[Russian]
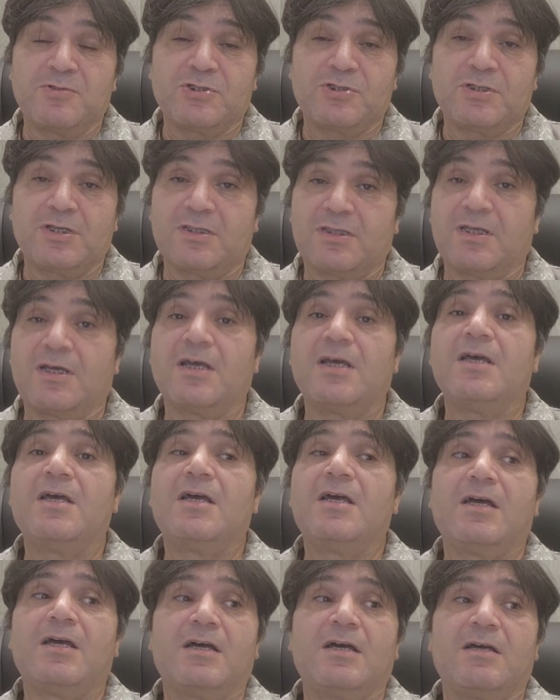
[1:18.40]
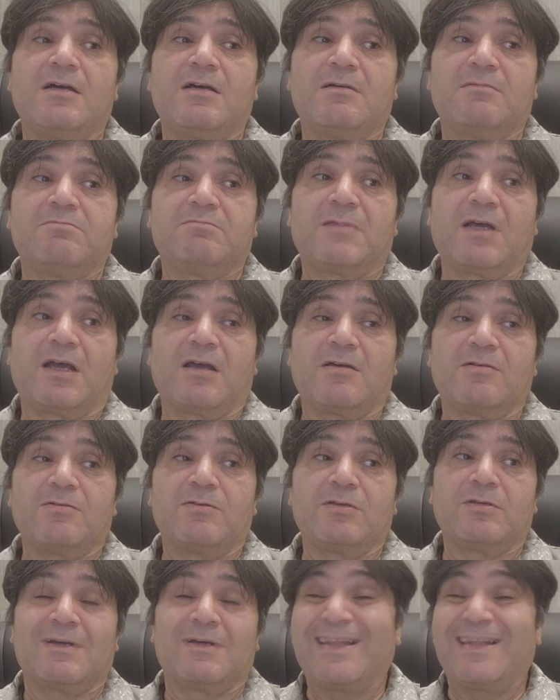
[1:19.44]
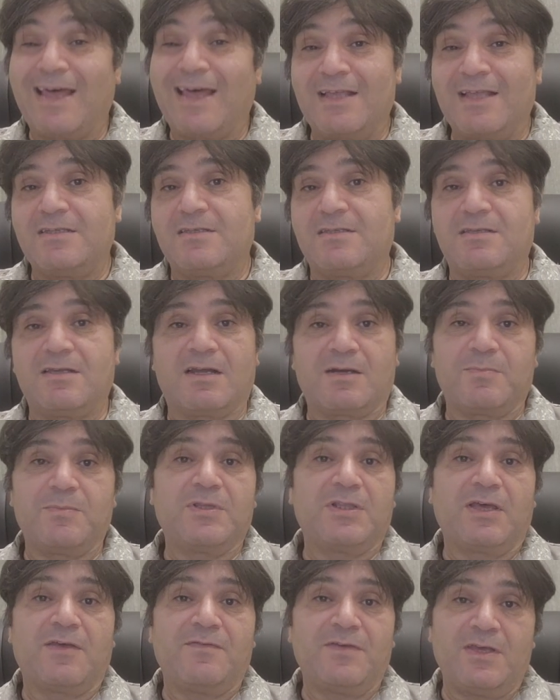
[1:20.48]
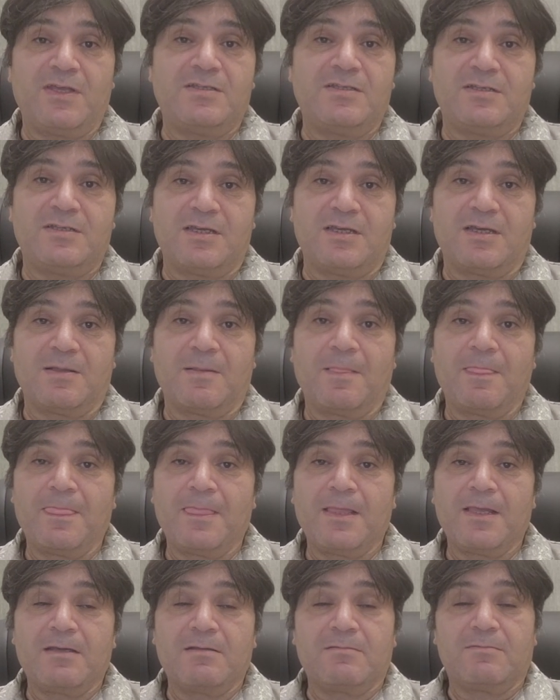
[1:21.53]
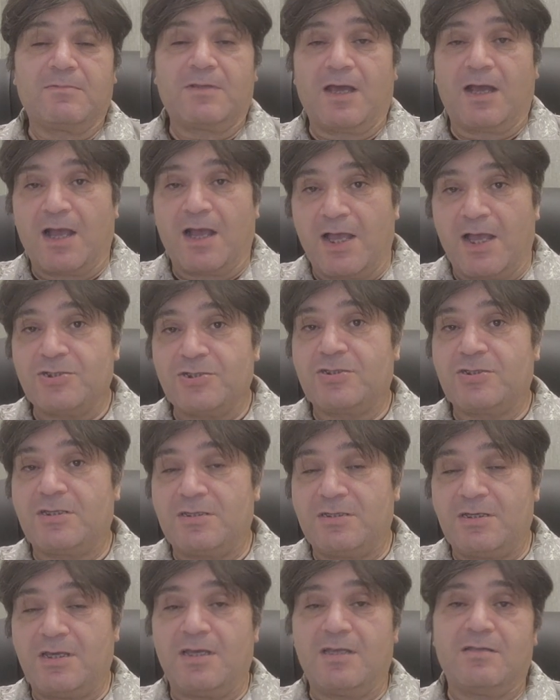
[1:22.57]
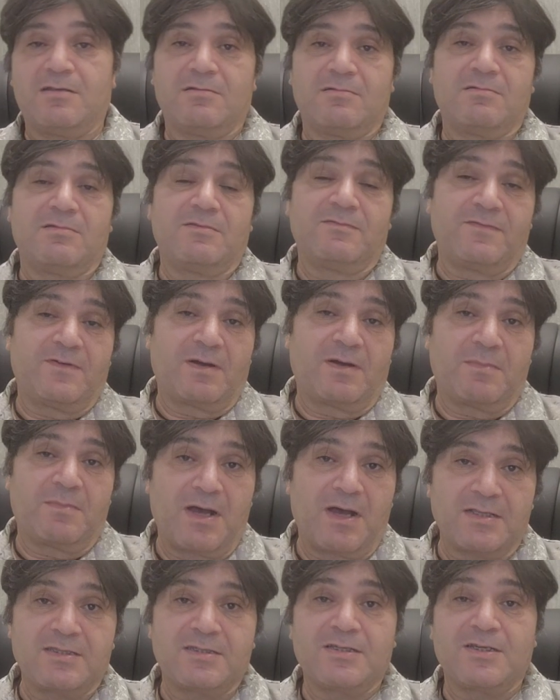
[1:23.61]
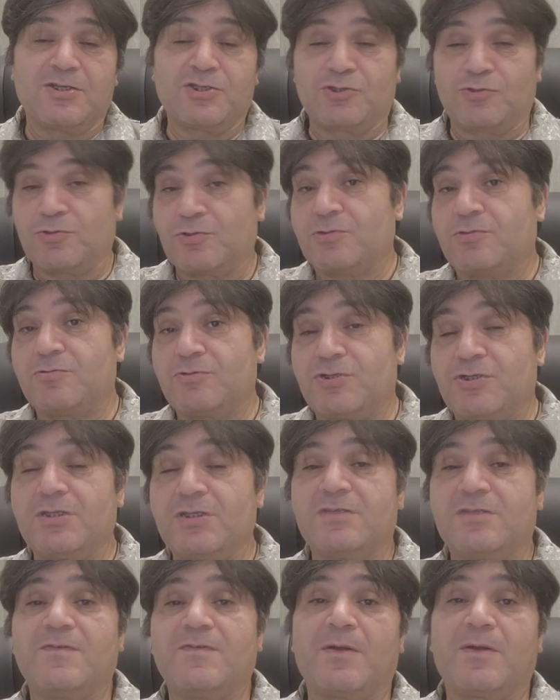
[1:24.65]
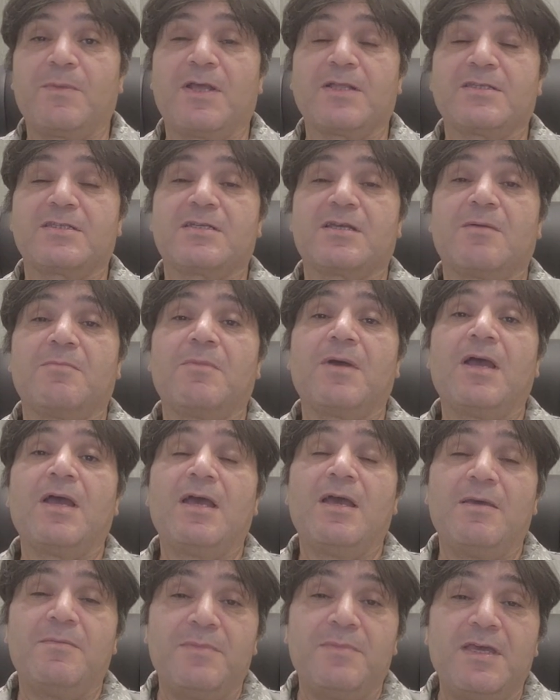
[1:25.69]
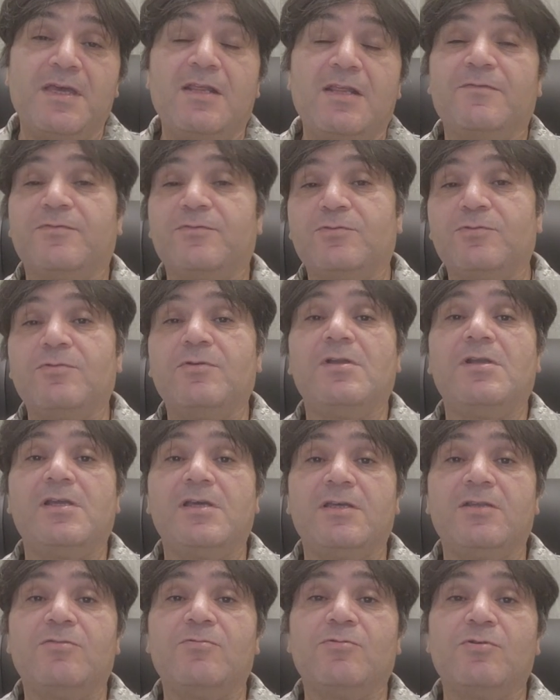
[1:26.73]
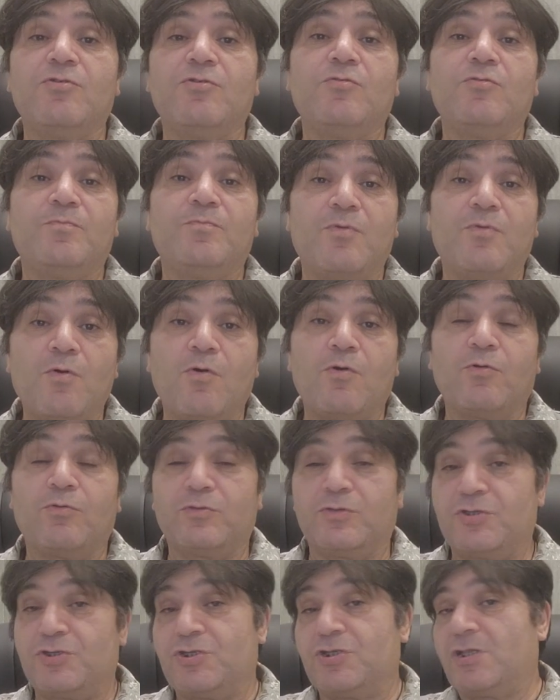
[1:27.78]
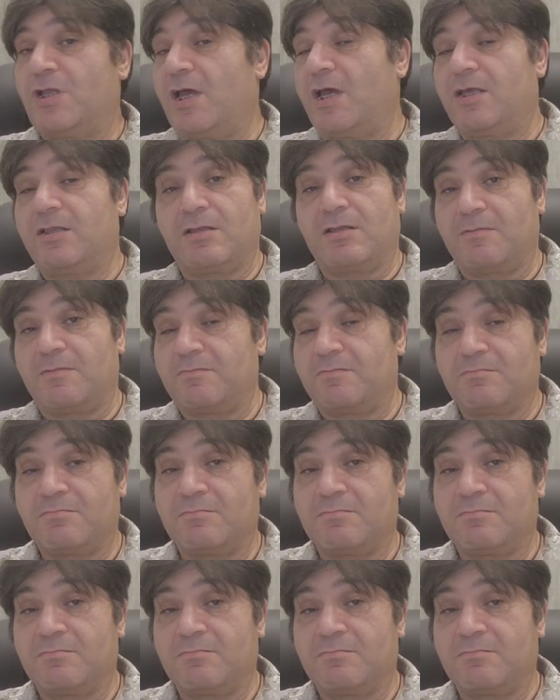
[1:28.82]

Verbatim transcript: что это э, такой кладезь армяноведения. На каждый день информация, что случилось в армянском мире в ту или иную эпоху, начиная там